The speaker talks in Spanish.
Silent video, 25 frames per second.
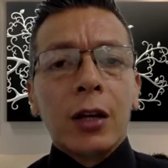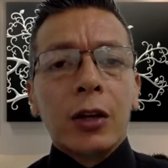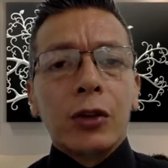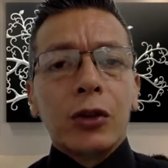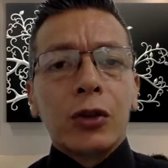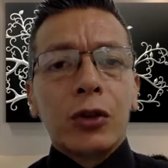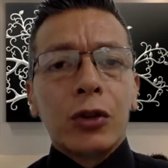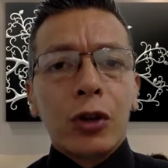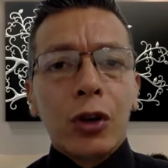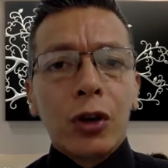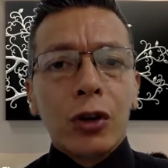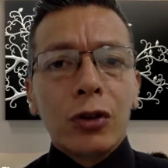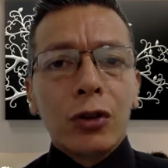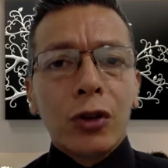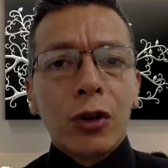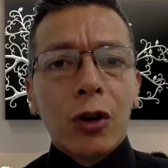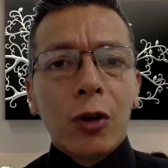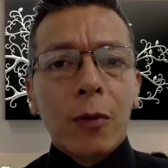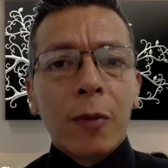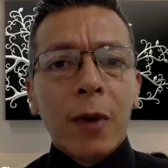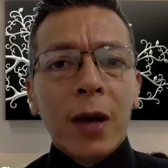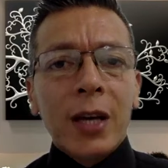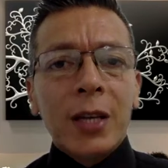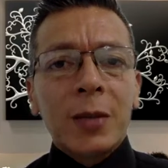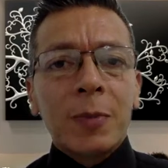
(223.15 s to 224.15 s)
Dios no
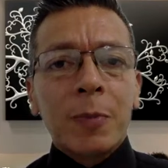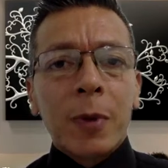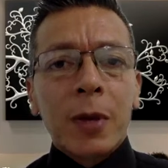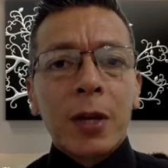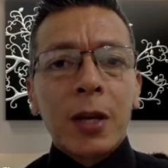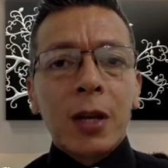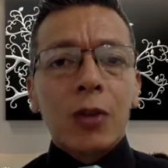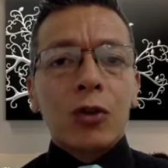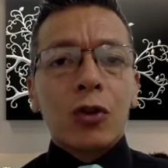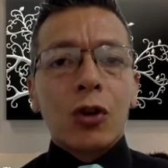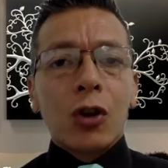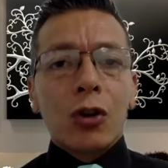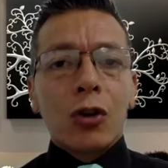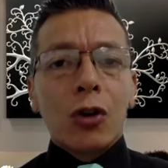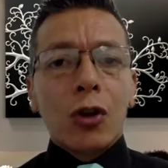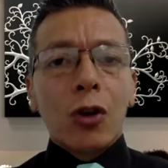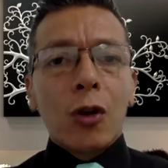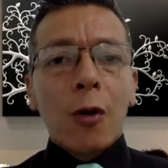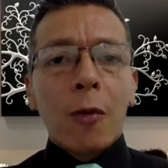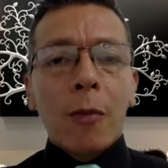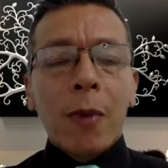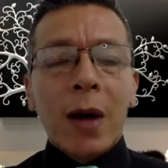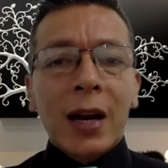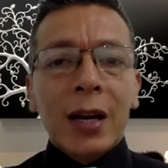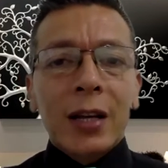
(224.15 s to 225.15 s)
nos va a despedir. Dios no
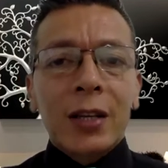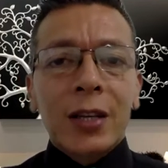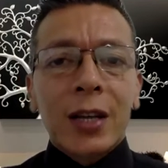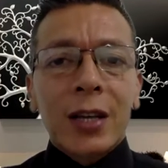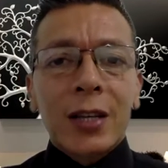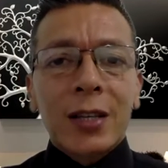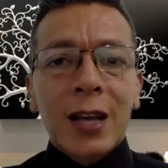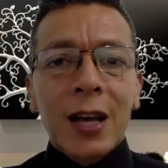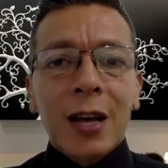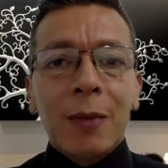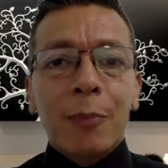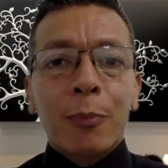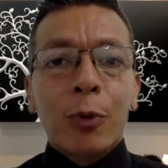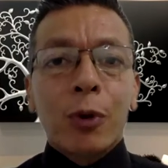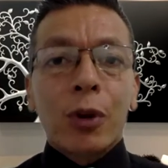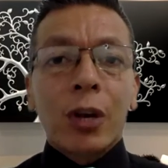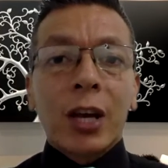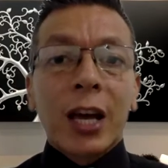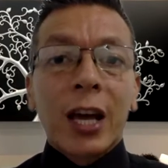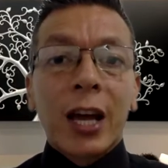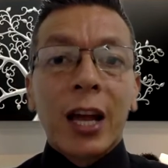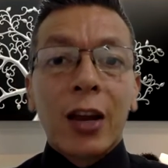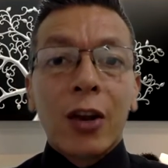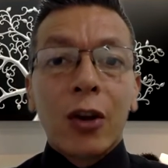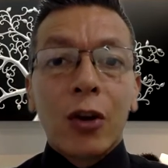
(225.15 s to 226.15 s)
nos va a rechazar
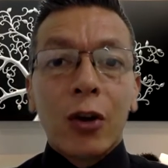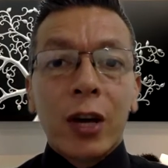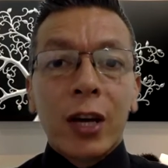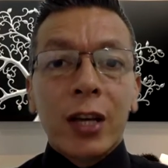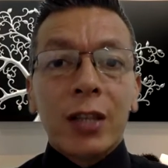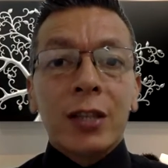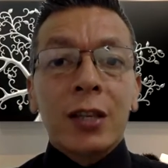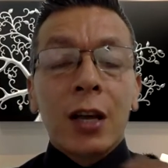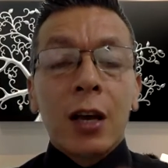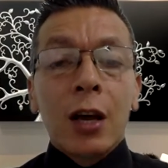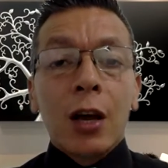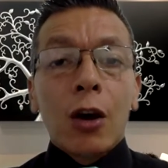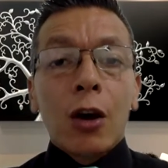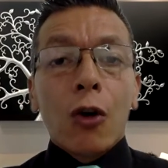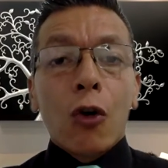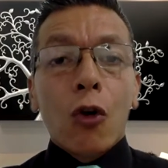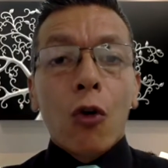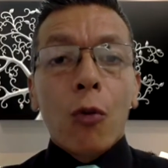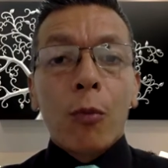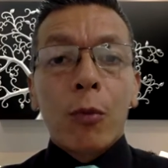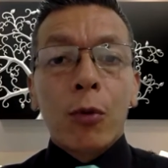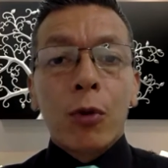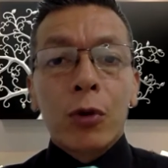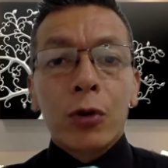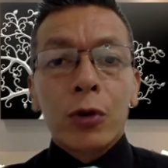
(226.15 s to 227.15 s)
porque Él no es
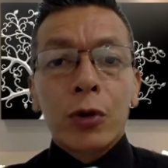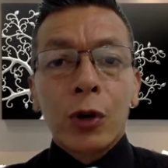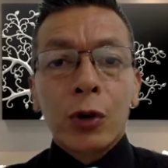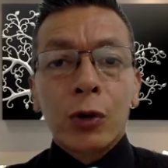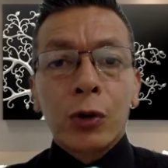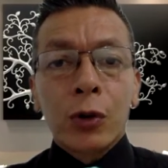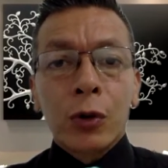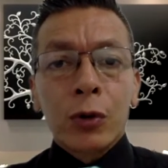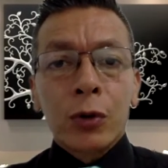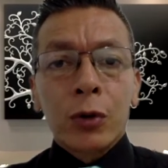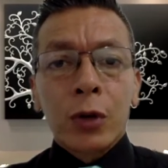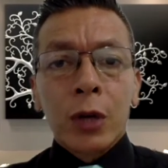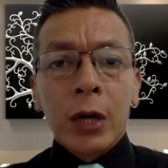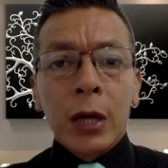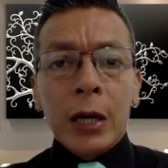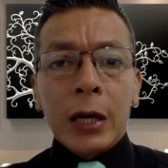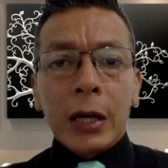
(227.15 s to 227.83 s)
como nosotros.